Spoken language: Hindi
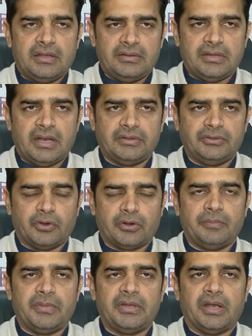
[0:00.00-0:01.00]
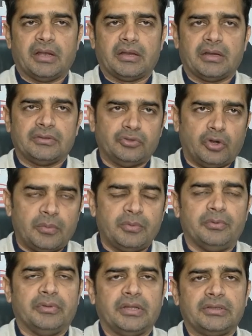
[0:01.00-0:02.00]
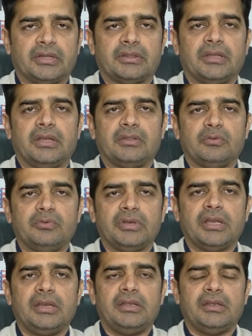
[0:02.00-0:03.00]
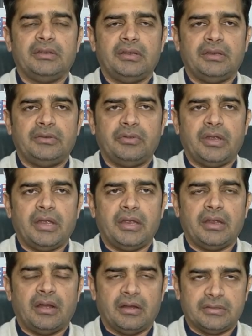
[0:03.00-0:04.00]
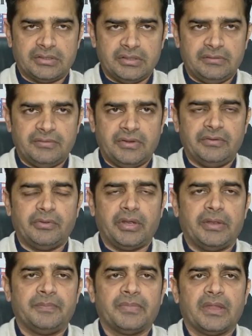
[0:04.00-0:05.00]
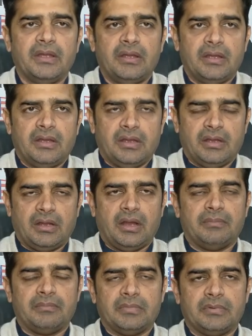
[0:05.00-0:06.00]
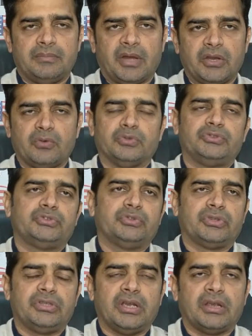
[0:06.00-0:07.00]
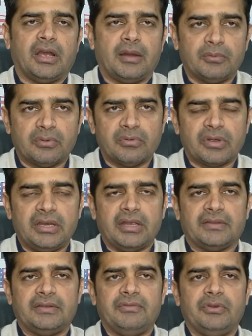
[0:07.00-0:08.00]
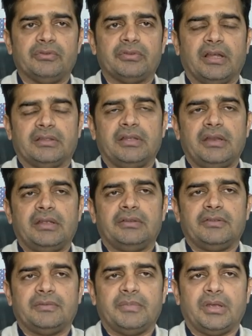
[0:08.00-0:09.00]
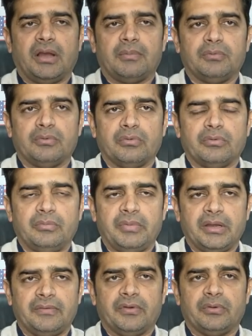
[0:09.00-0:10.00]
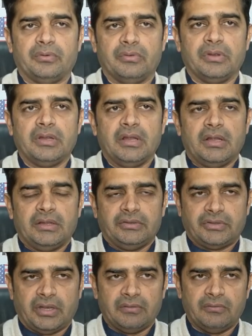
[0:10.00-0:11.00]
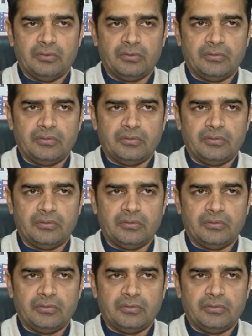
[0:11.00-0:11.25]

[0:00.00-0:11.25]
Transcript: या यूरोप में जाकर जॉब ढूंढना चाहते हैं तो उनके लिए ये जो है आज की वीडियो है हम हमारी कोशिश होती है कि आप लोगों के लिए ऐसी वीडियोस लाते रहें जिसमें आप लोगों को बेनिफिट हो चाहे वो